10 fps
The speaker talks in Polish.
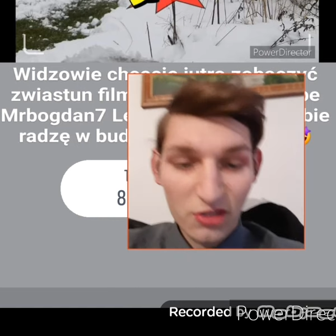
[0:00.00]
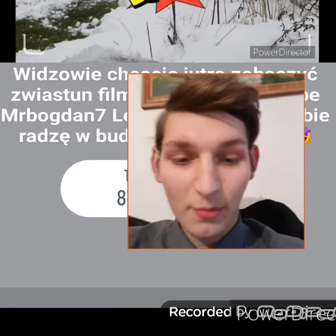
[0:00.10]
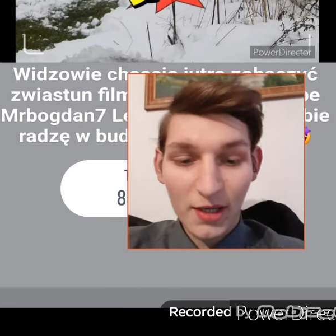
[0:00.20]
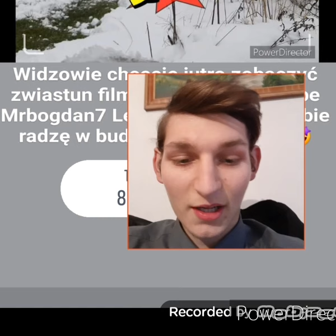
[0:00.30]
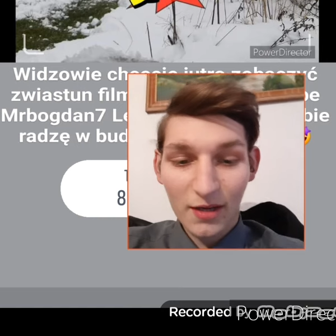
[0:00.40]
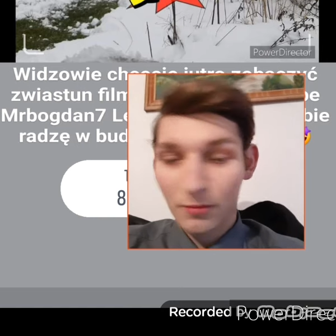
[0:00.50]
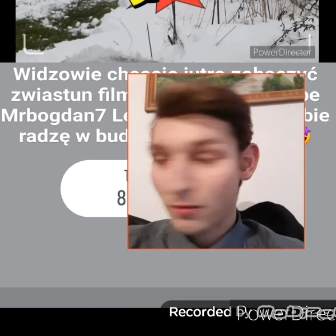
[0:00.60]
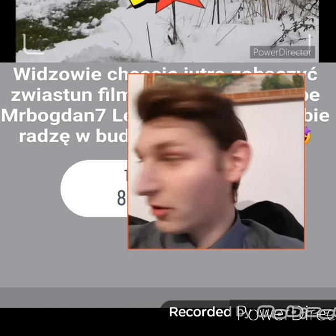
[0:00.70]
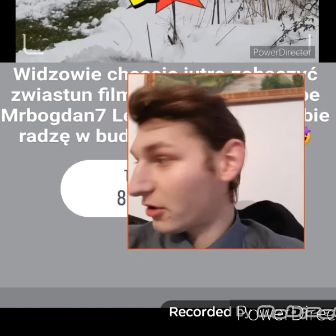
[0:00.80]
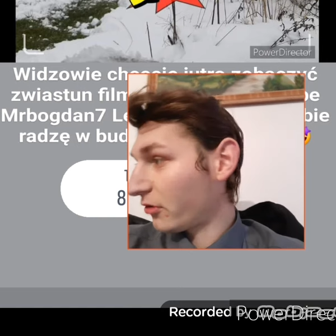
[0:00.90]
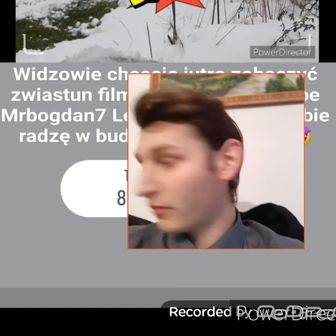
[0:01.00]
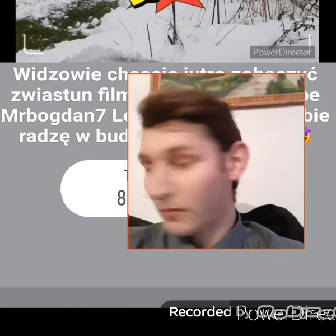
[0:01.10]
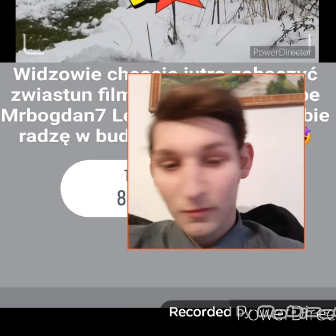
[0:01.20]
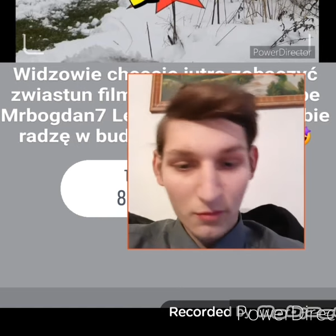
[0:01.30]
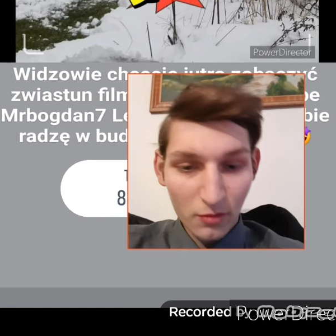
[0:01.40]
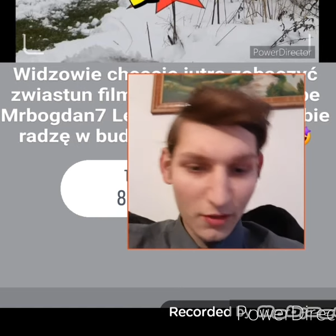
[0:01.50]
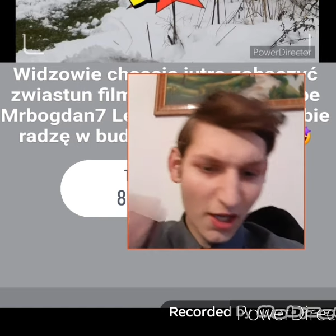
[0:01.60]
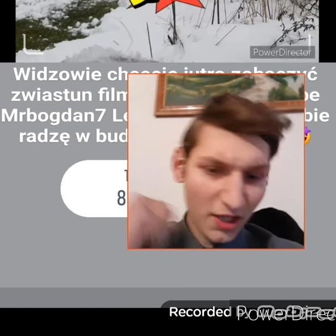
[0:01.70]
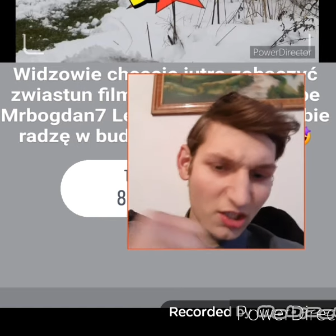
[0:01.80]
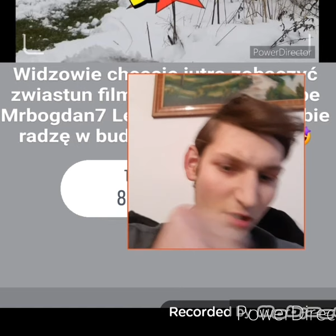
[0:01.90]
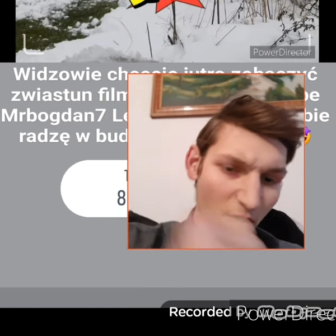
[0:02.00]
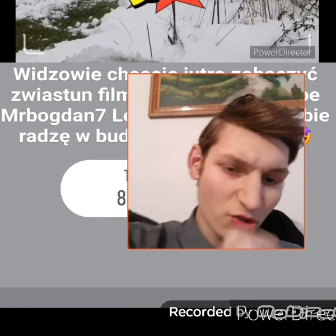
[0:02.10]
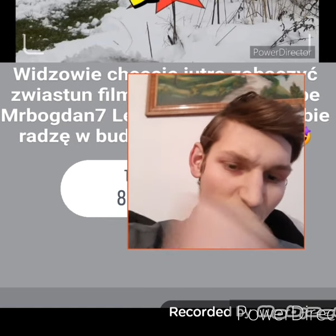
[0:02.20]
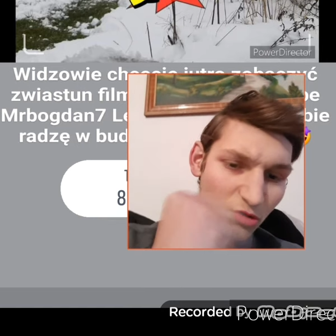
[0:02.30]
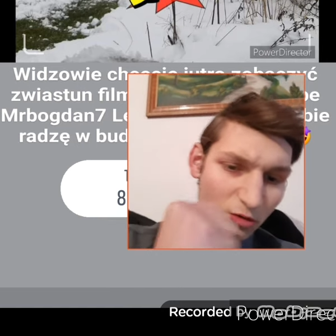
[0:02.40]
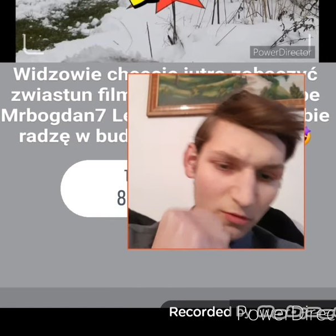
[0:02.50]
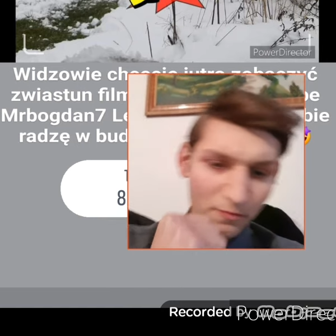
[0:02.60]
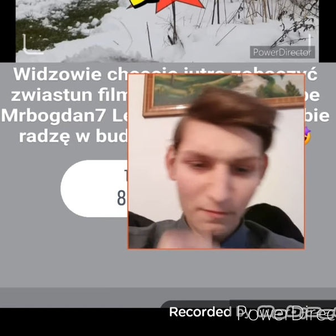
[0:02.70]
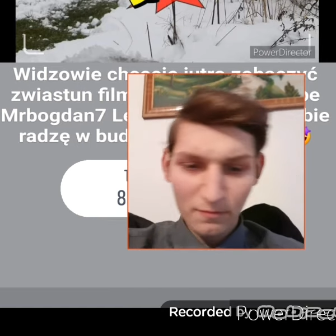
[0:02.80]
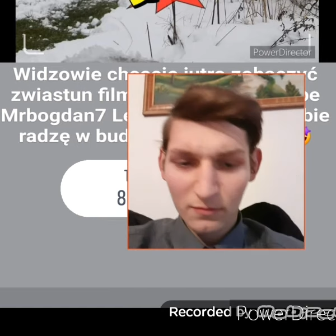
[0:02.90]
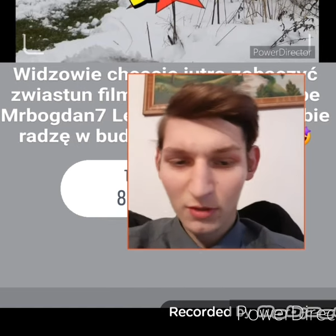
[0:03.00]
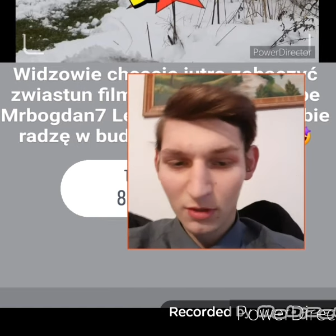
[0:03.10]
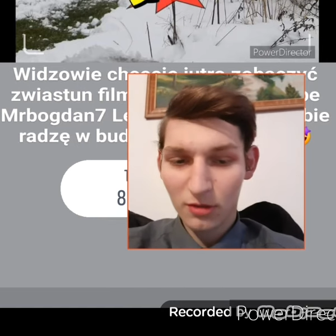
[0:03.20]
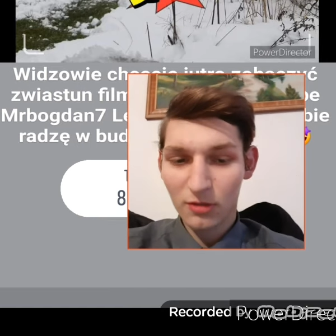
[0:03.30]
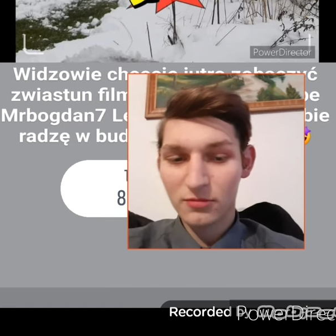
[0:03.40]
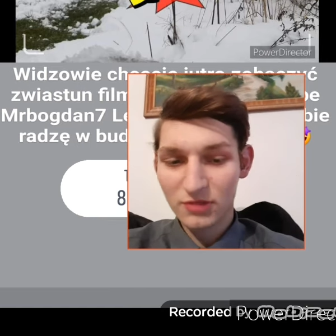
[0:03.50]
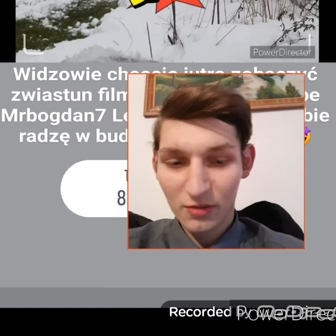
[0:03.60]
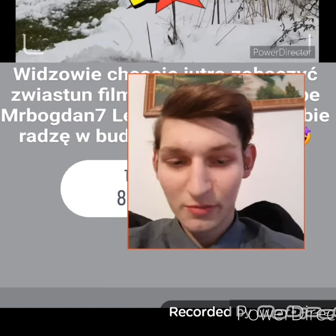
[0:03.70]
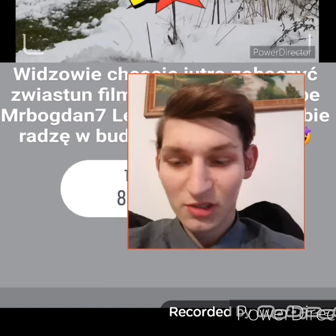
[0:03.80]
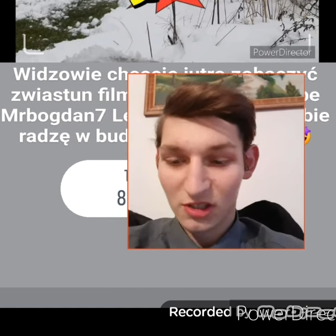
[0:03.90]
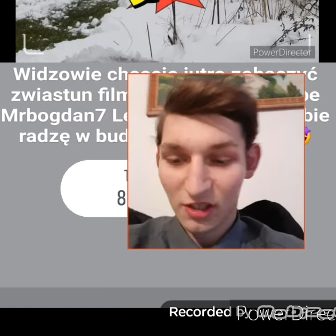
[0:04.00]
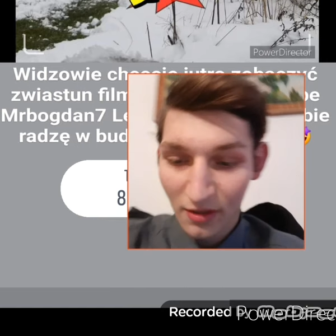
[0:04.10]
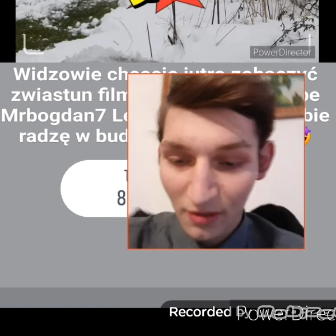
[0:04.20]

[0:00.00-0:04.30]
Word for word: Marka, bo jest taki gościu. No, zarobiście.